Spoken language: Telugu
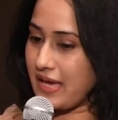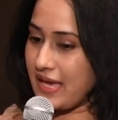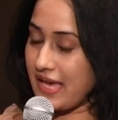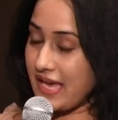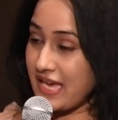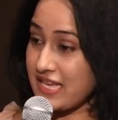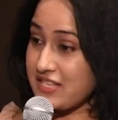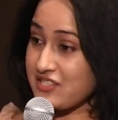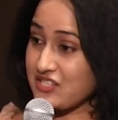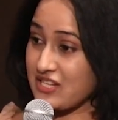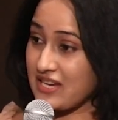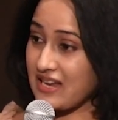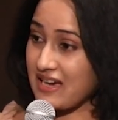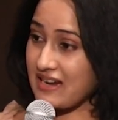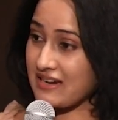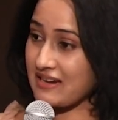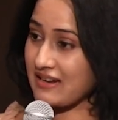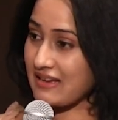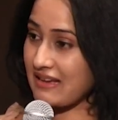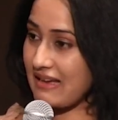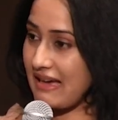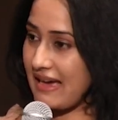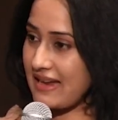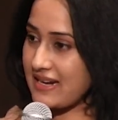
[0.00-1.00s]
ఏంజిల్
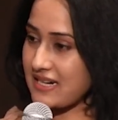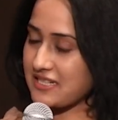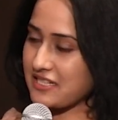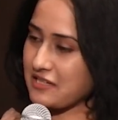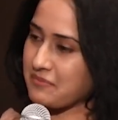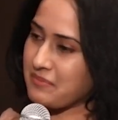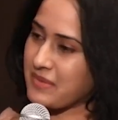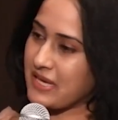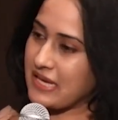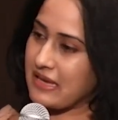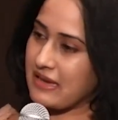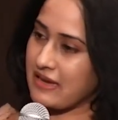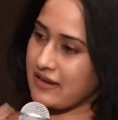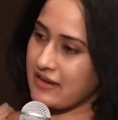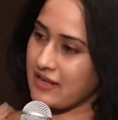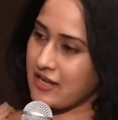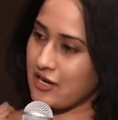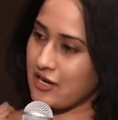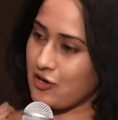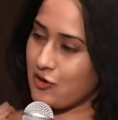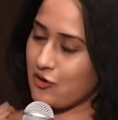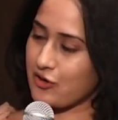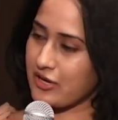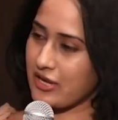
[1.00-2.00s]
ఆడిన క్యారెక్టర్ మీ
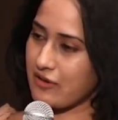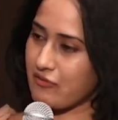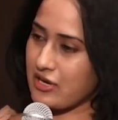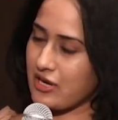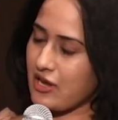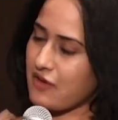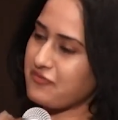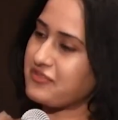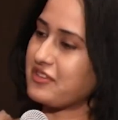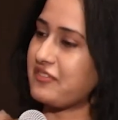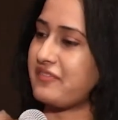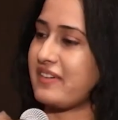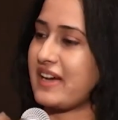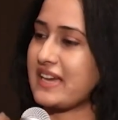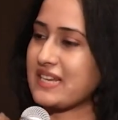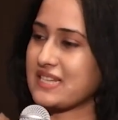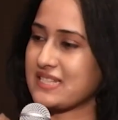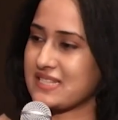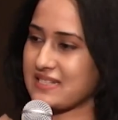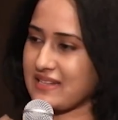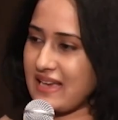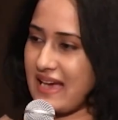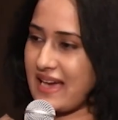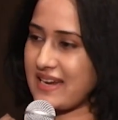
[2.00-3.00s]
కెరియర్లోనే వన్ ఆఫ్ ద
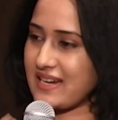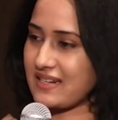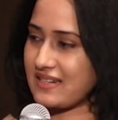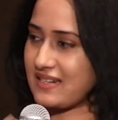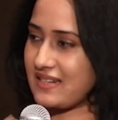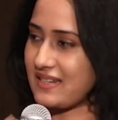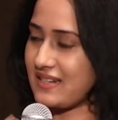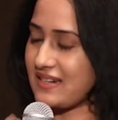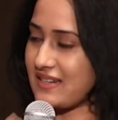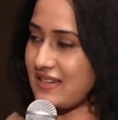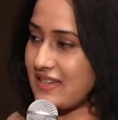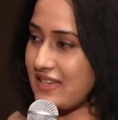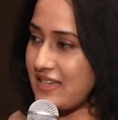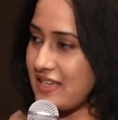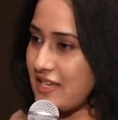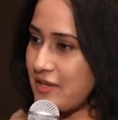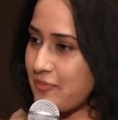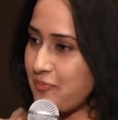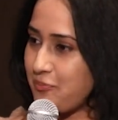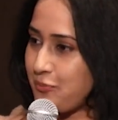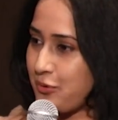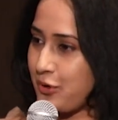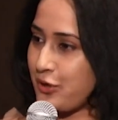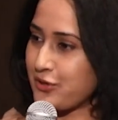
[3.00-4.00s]
ఫైనెస్ట్ క్యారెక్టర్
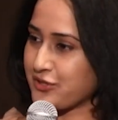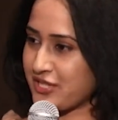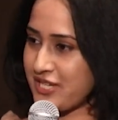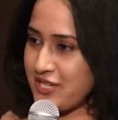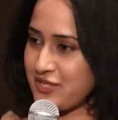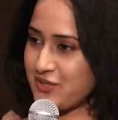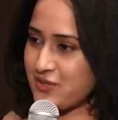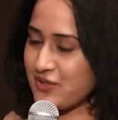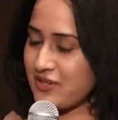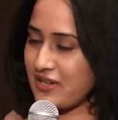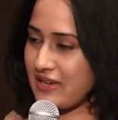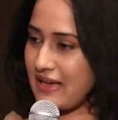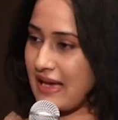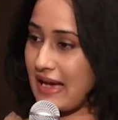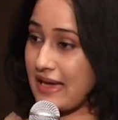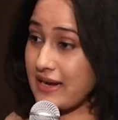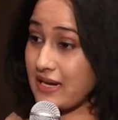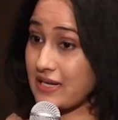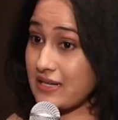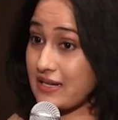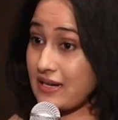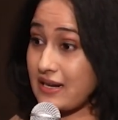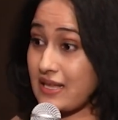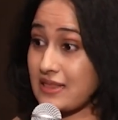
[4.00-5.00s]
ఇప్పుడు చేస్తున్న
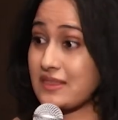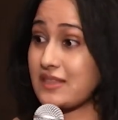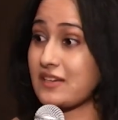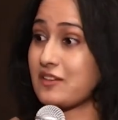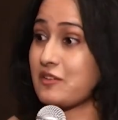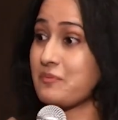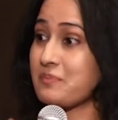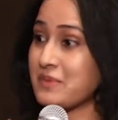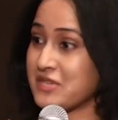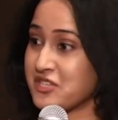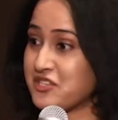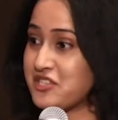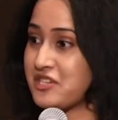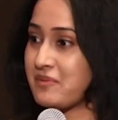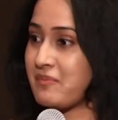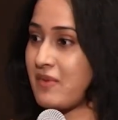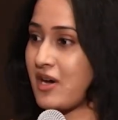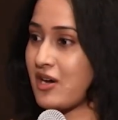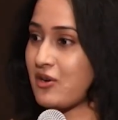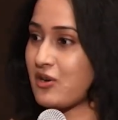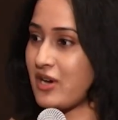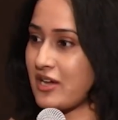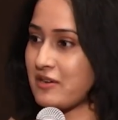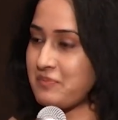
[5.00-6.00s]
క్యారెక్టర్ అంతకు మించి
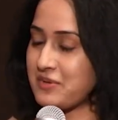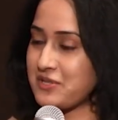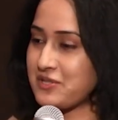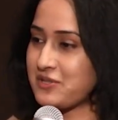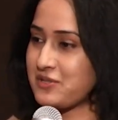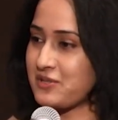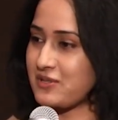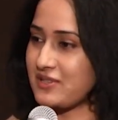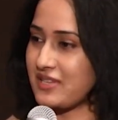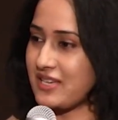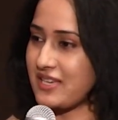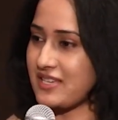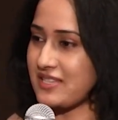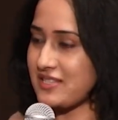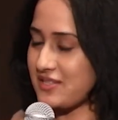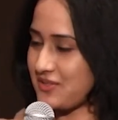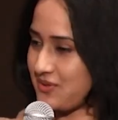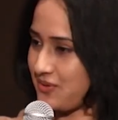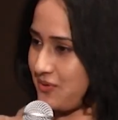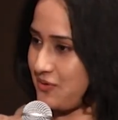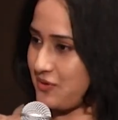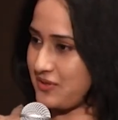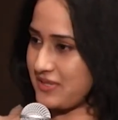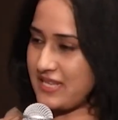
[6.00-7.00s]
మాకు అనిపిస్తుంది
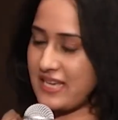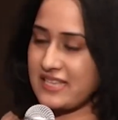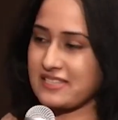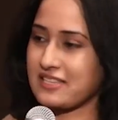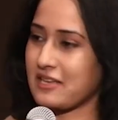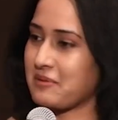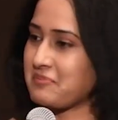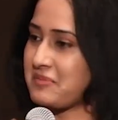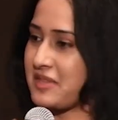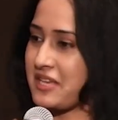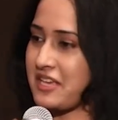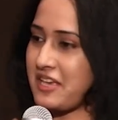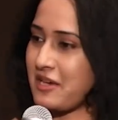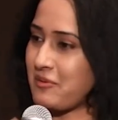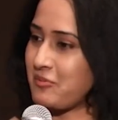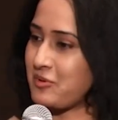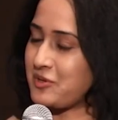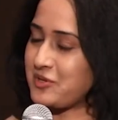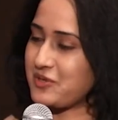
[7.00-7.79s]
సో సే సంథింగ్ సో